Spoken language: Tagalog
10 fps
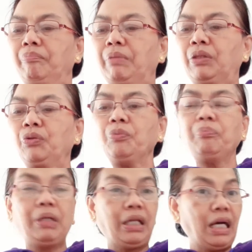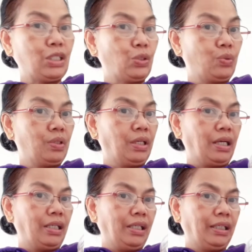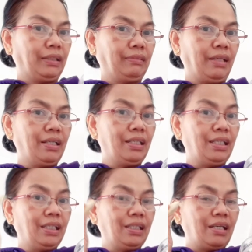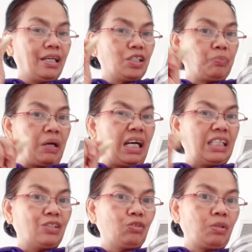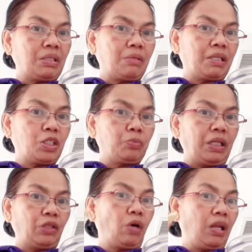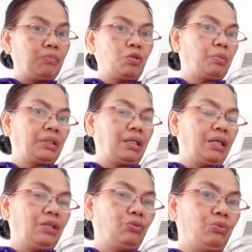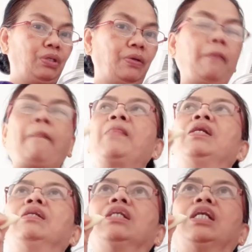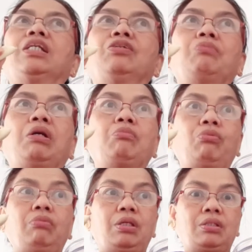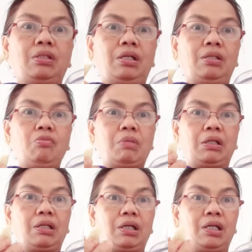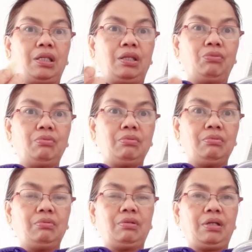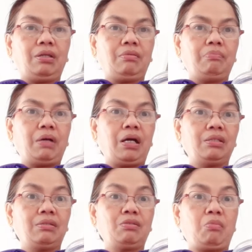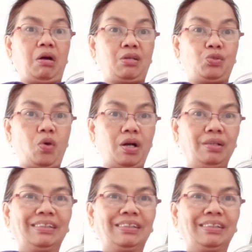pitong pirasong garlic. Ang garlic guys, pang alis to sa masamang espiritu. Alam niyo naman talaga to eh. Kahit yung mga buntis nga daw, maglalagay nito. Kay pang alis to sa mga aswang.